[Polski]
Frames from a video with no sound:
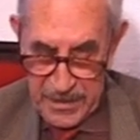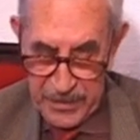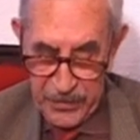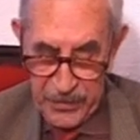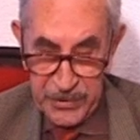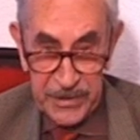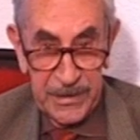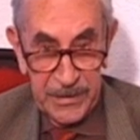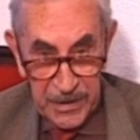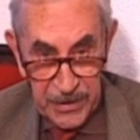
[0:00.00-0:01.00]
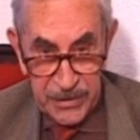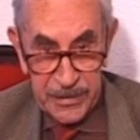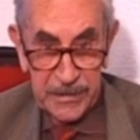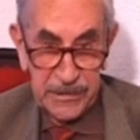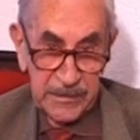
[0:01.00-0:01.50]
a dorośli
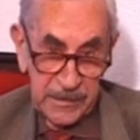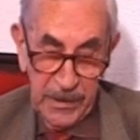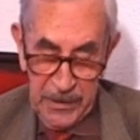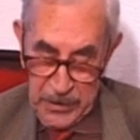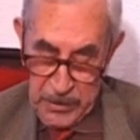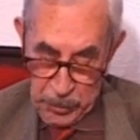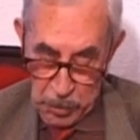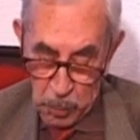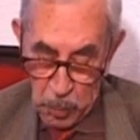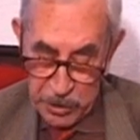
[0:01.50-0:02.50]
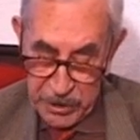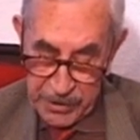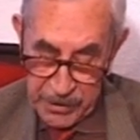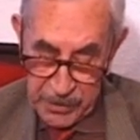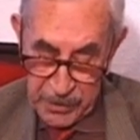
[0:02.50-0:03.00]
też, do
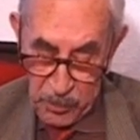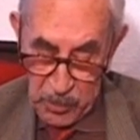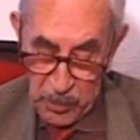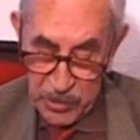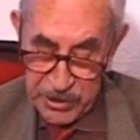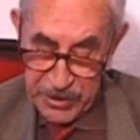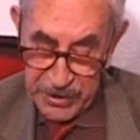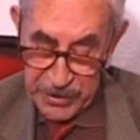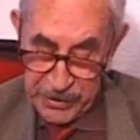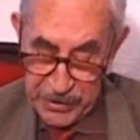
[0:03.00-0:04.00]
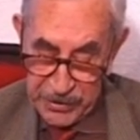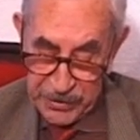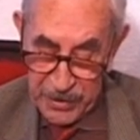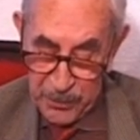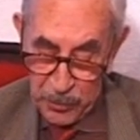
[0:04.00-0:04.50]
łóżek, bo może dzięki
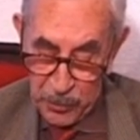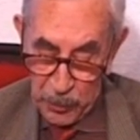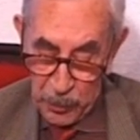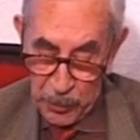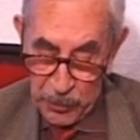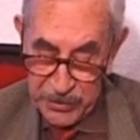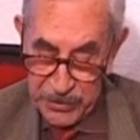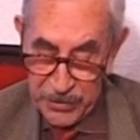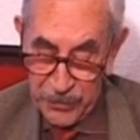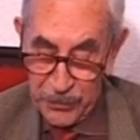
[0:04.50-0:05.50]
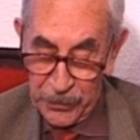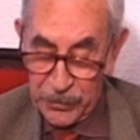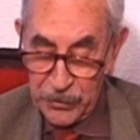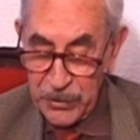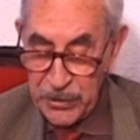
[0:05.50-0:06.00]
temu urodzi się
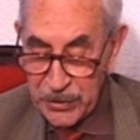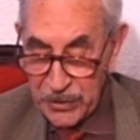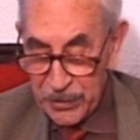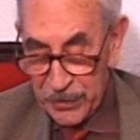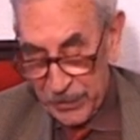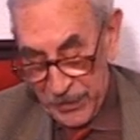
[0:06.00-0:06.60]
ktoś,